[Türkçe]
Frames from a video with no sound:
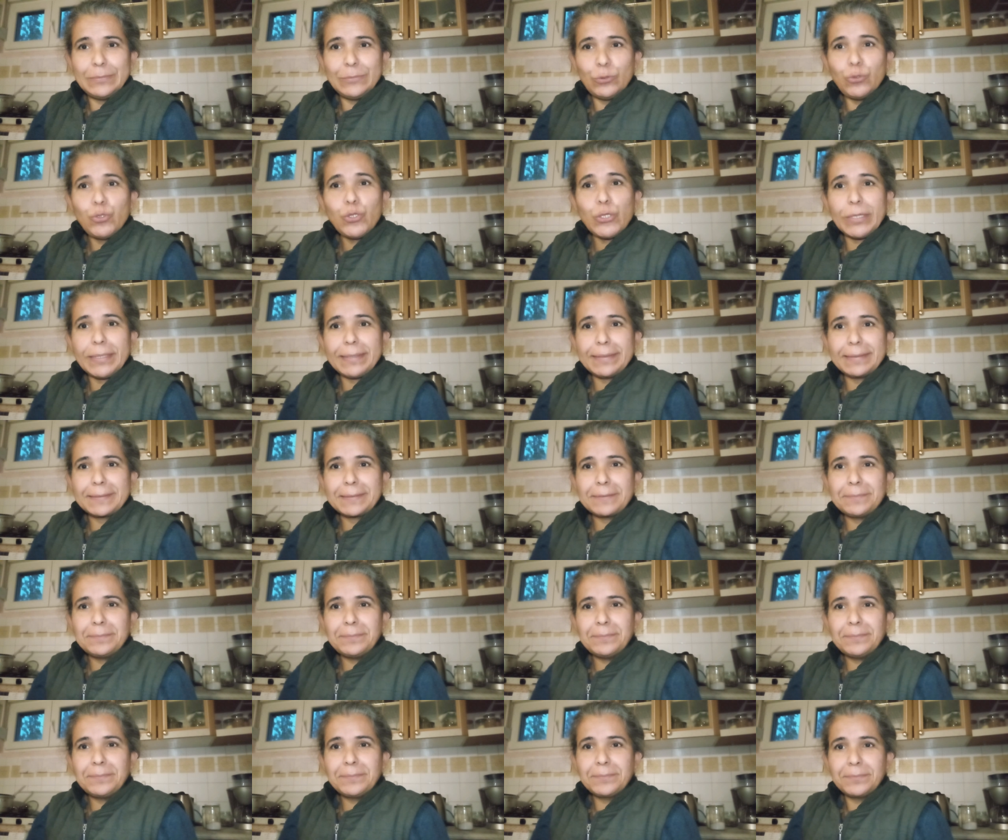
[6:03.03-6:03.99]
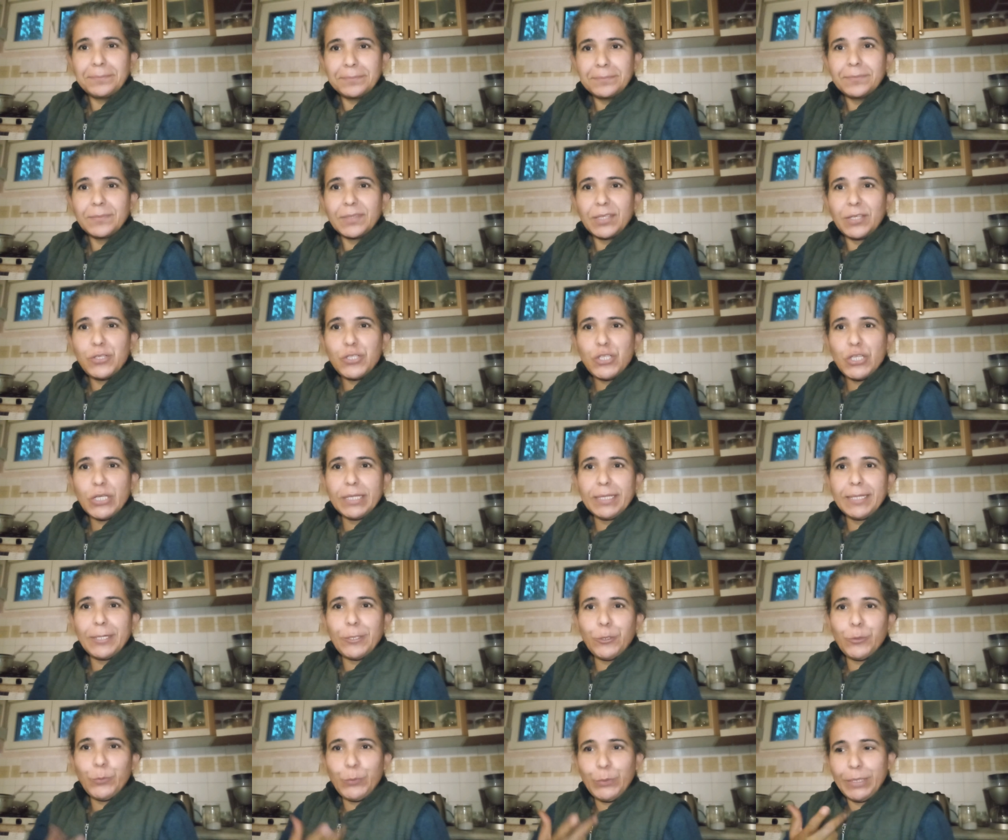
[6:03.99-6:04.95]
3 aydır.
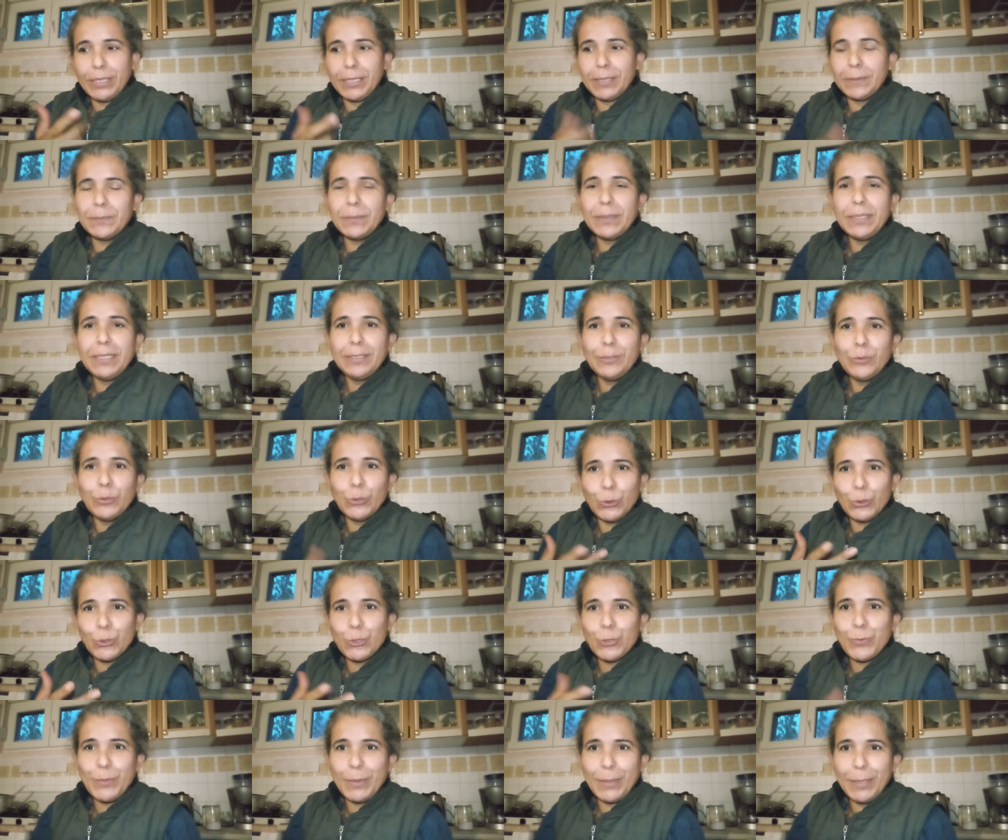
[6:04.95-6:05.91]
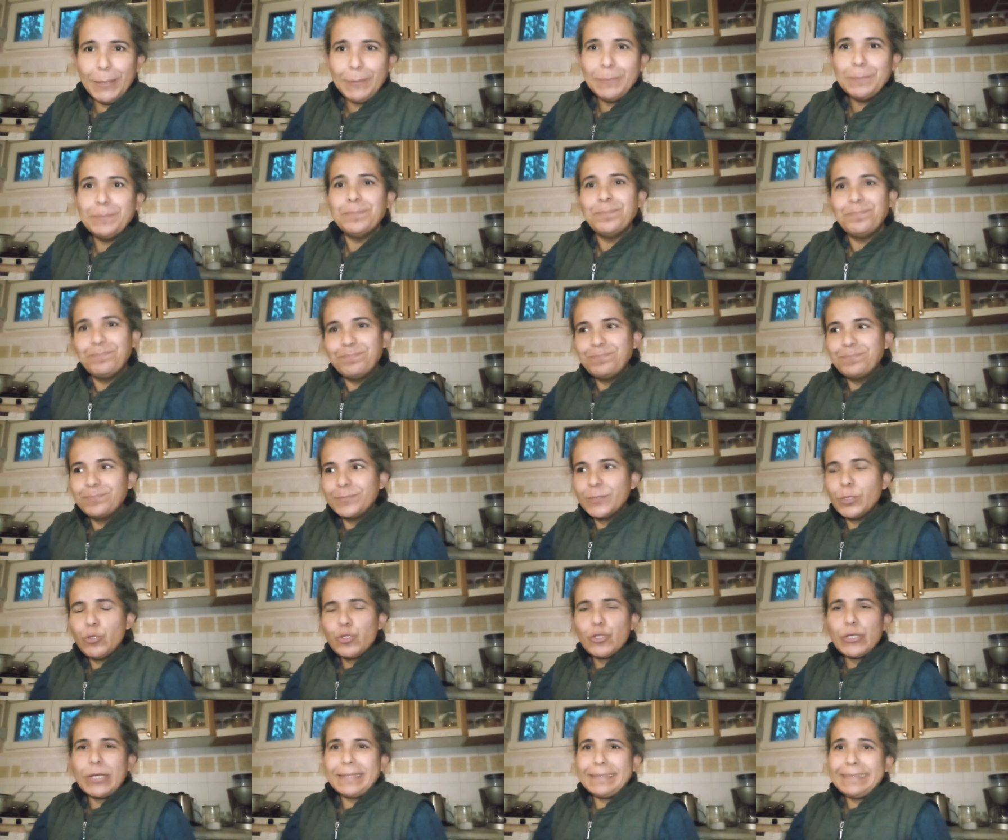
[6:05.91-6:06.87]
Gelecekler numune almaya, konuşmaya.
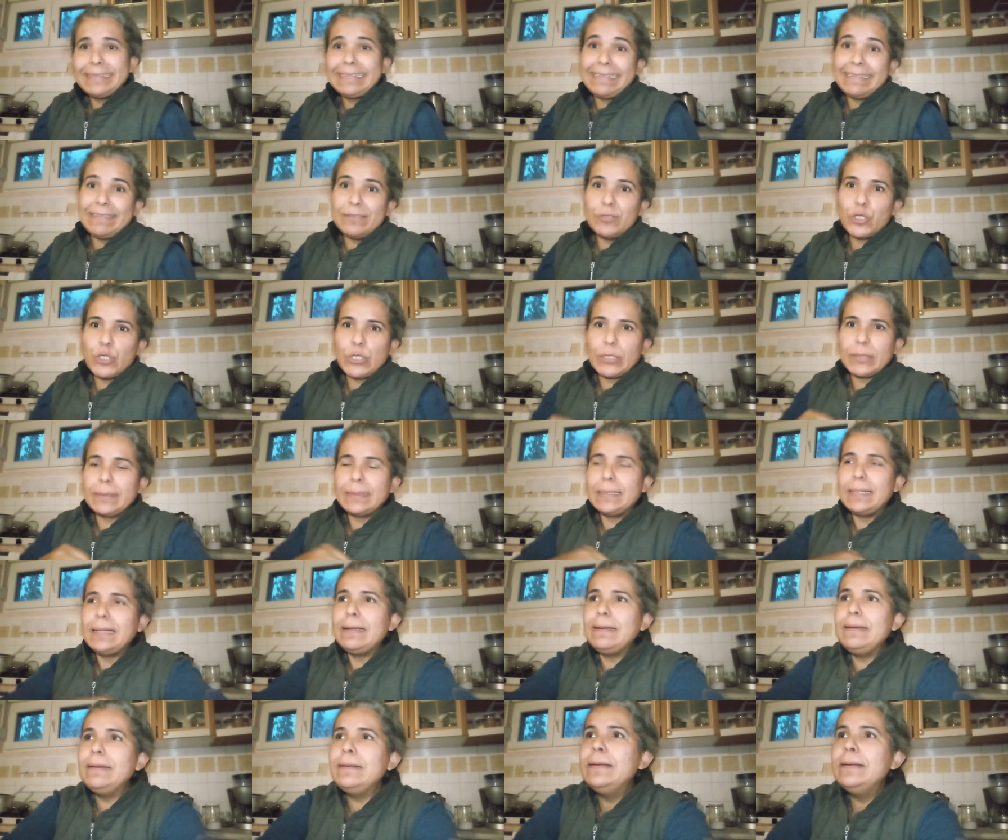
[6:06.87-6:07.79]
3 aydır gelecekler.